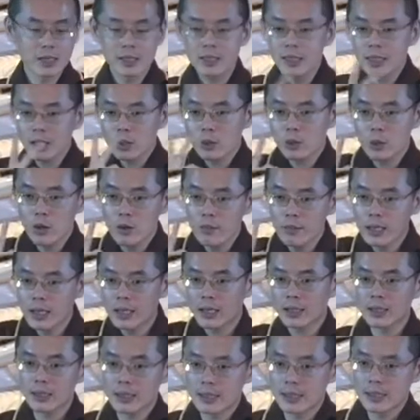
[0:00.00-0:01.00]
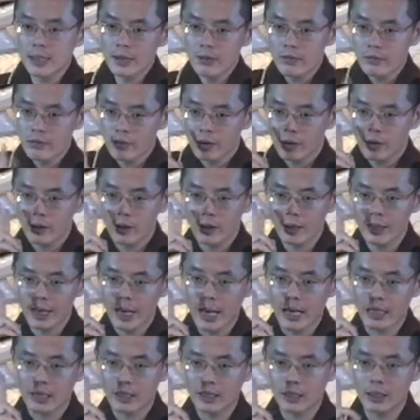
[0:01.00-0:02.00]
这个说明见佛有
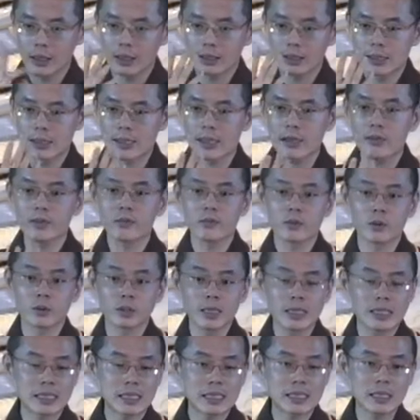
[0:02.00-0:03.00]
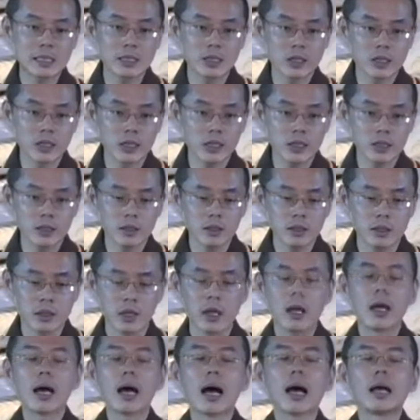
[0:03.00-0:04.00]
2个：见佛的色身，
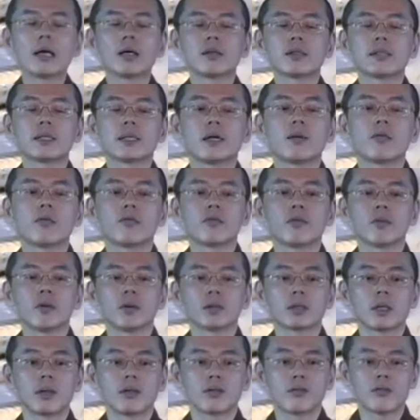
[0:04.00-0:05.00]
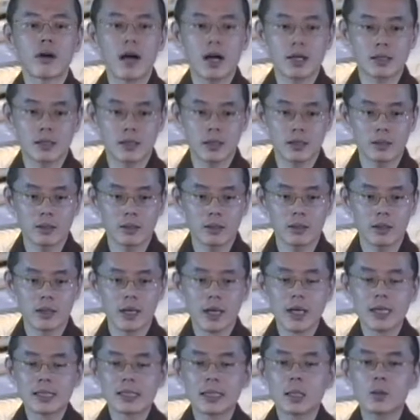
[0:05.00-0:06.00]
还有见佛的法
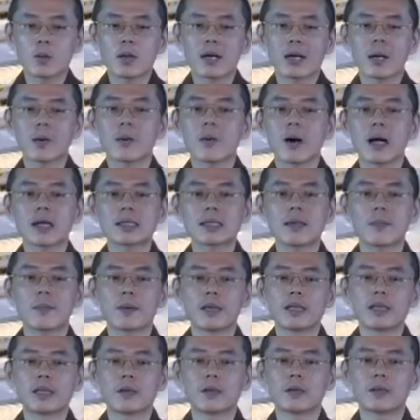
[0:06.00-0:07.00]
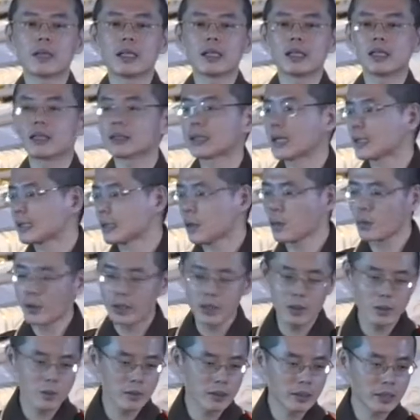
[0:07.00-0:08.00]
身。” 结果莲花色比丘尼呢？大家
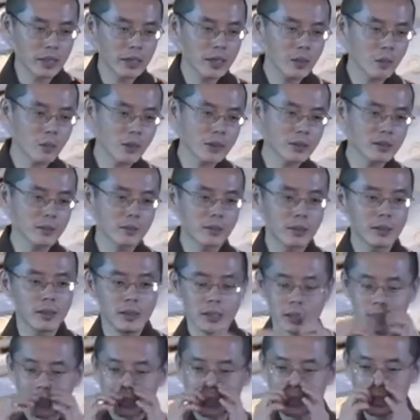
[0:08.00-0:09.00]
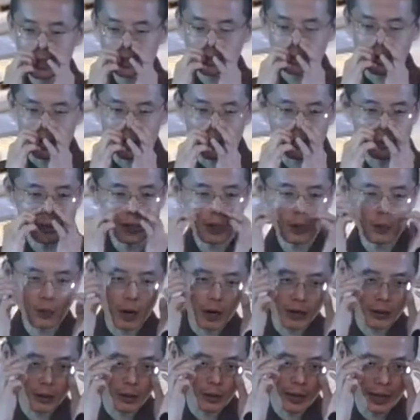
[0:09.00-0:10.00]
闻一闻，哎，为什么这个转轮圣
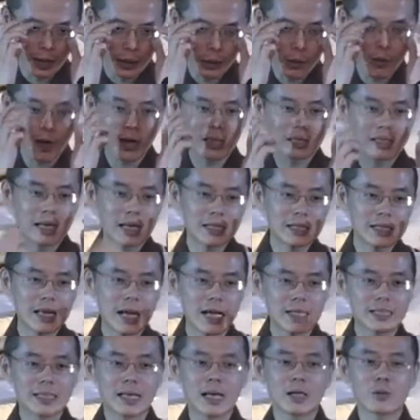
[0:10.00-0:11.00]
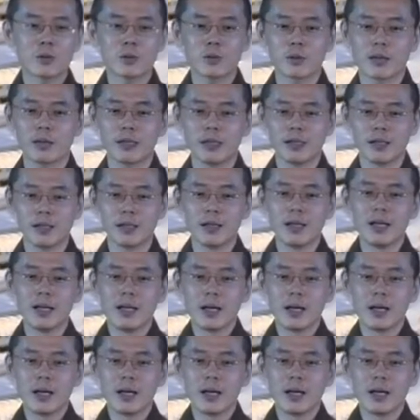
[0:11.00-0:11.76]
王有莲花香、擦香水呢？